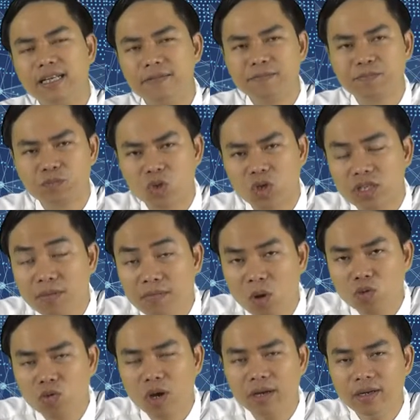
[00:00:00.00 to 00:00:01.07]
là nó rất
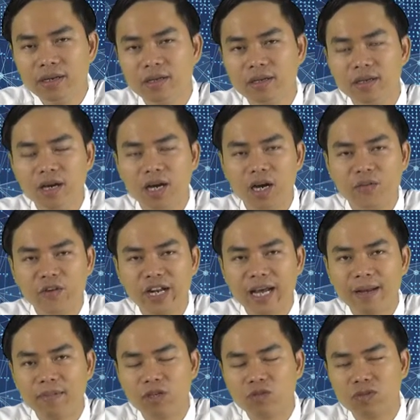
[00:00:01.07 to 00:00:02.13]
mâu thuẫn ở Việt
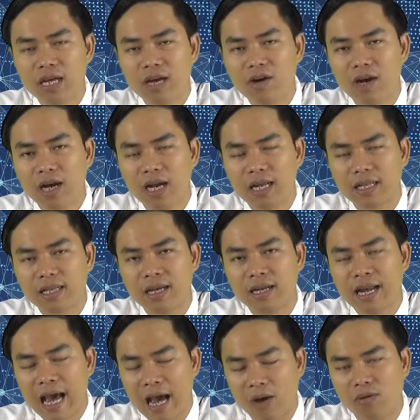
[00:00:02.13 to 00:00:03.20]
Nam thì chúng ta gọi là tiền
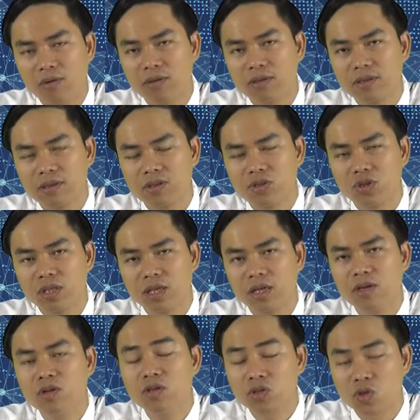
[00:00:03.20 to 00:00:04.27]
ảo rồi tiền
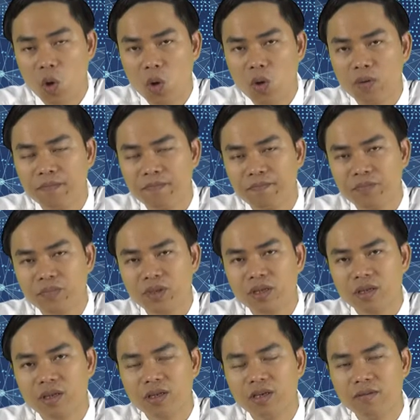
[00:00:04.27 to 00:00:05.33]
kỹ thuật số
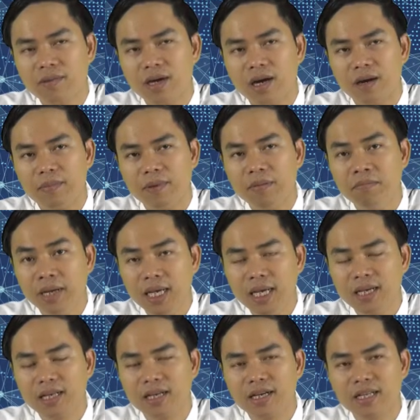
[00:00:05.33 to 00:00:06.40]
nhưng mà ở bên
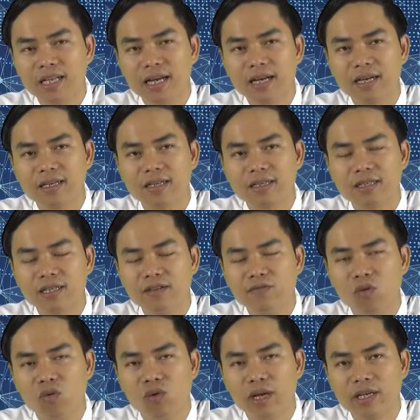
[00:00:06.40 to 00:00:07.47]
Mỹ thì người ta lại chính
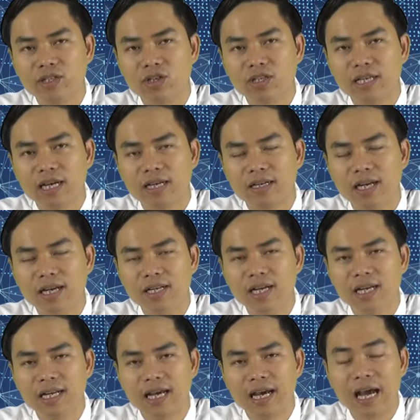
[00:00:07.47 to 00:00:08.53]
phủ lại cho rằng đấy
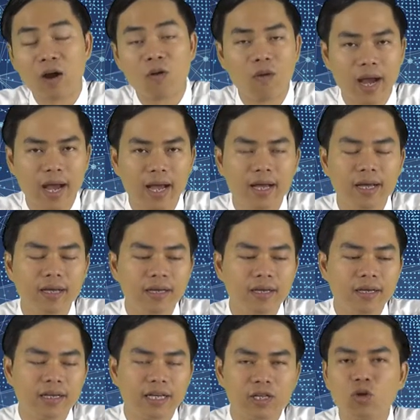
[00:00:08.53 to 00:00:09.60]
lại là hàng hóa
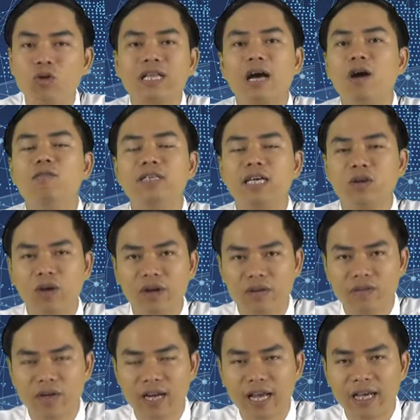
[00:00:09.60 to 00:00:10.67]
thì thôi ta không tranh luận về
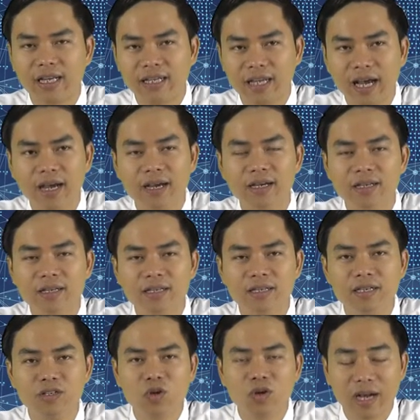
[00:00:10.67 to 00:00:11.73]
việc này nhá
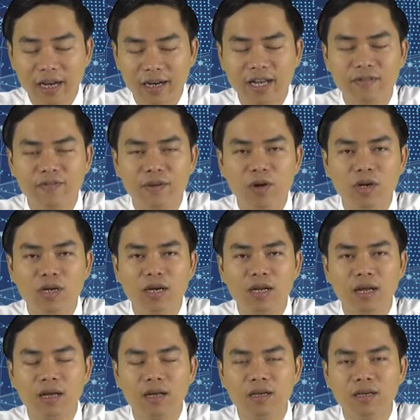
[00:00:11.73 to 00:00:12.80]
nhưng tôi khẳng định với mọi người
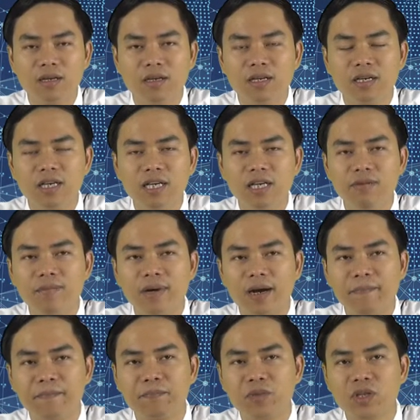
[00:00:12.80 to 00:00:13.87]
là khi mà
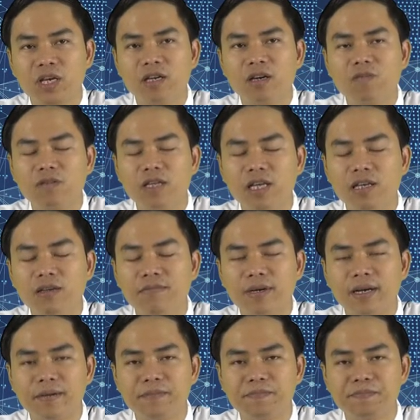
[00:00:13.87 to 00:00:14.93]
cái công ty mà